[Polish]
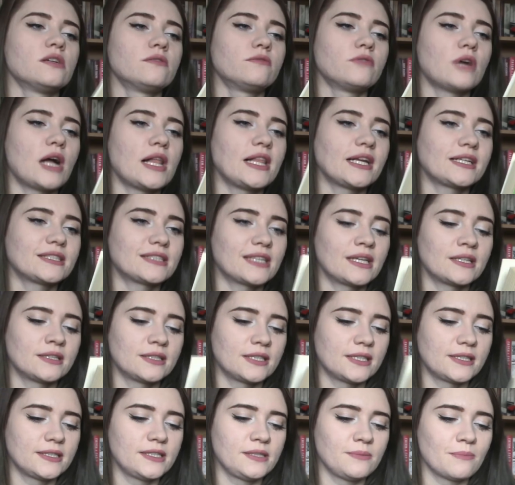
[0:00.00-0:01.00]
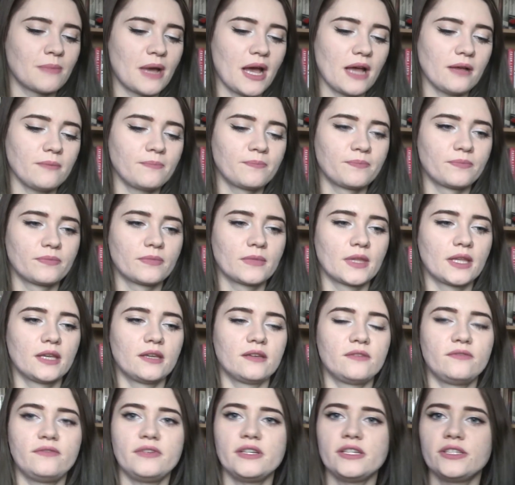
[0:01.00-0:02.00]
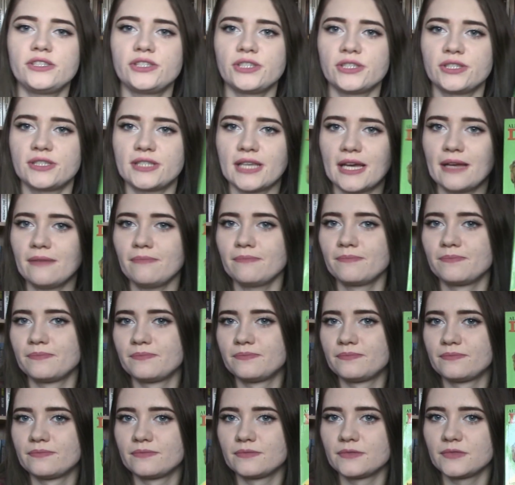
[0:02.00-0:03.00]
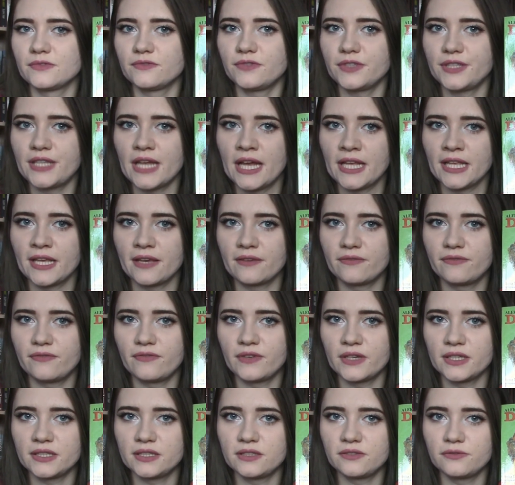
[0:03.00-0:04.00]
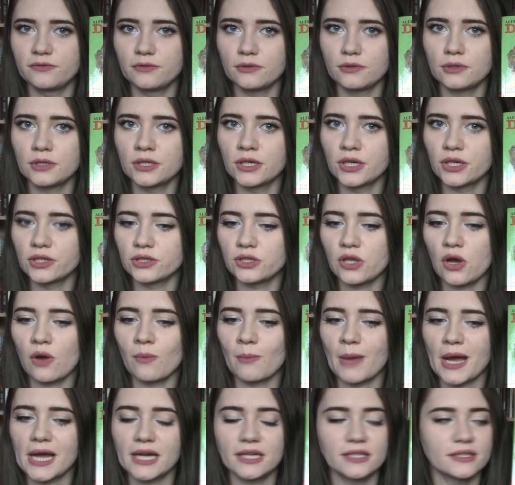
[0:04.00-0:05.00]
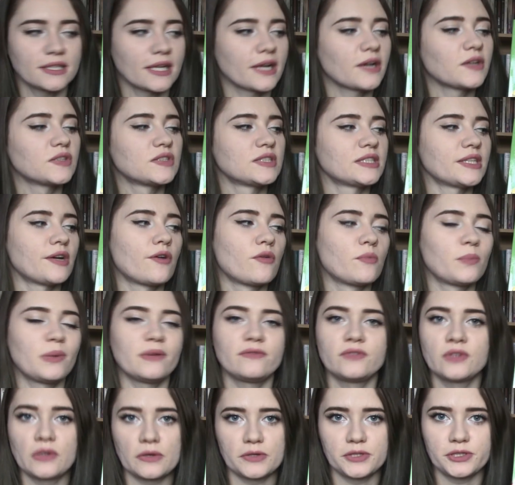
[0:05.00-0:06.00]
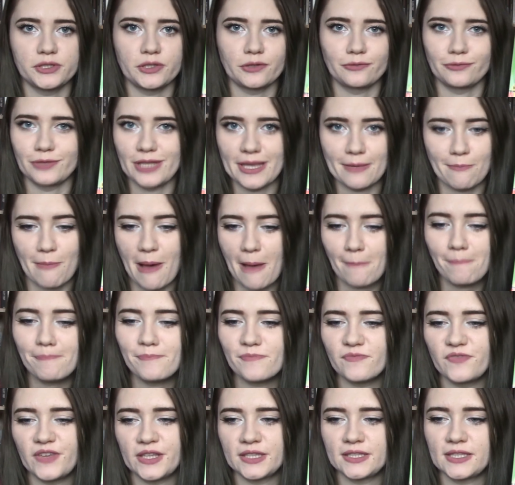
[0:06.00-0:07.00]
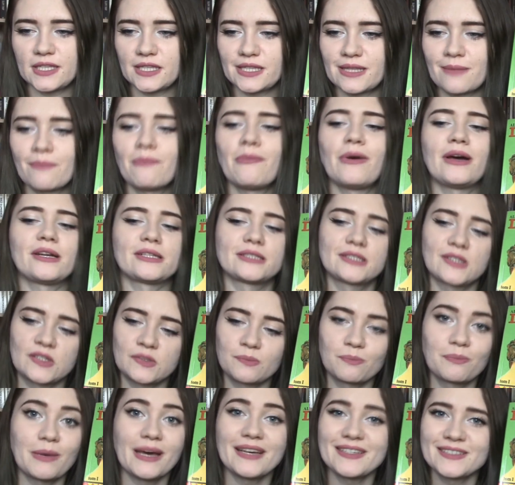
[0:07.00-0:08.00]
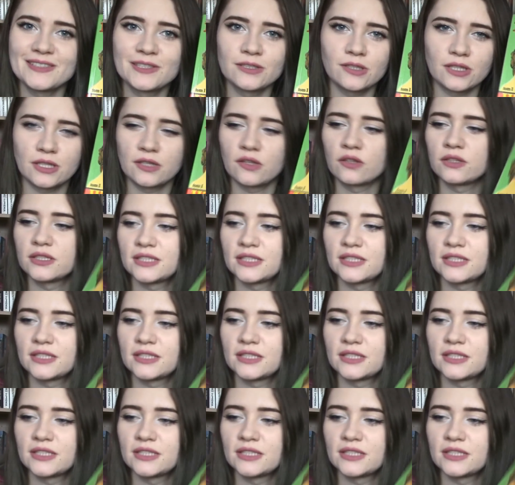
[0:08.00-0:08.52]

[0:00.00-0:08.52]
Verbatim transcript: Znowu Aleksander Dima, Wilczyce, wydanie w dwóch tomach, tego z całą pewnością nie mam, więc jestem bardzo, bardzo